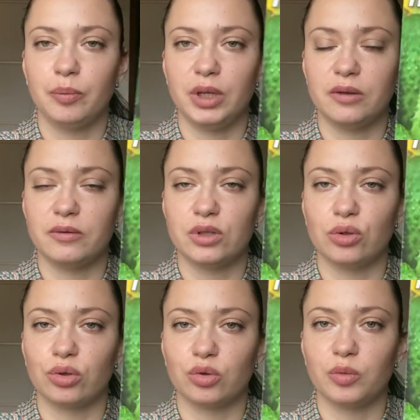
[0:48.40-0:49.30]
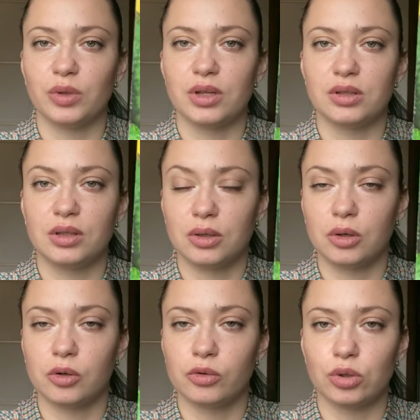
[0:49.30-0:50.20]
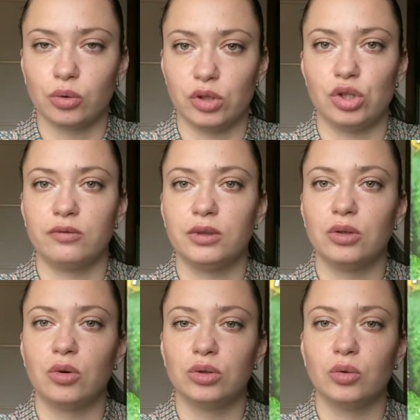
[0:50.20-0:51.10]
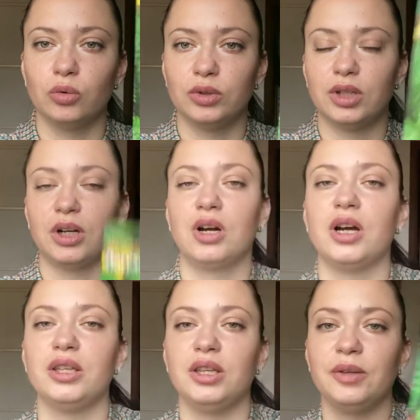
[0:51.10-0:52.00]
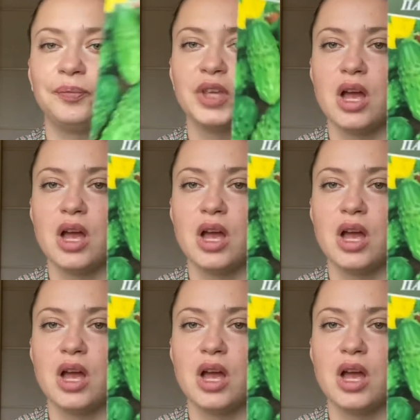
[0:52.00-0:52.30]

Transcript: Первый сорт у меня засухоустойчивый, он ультраранний.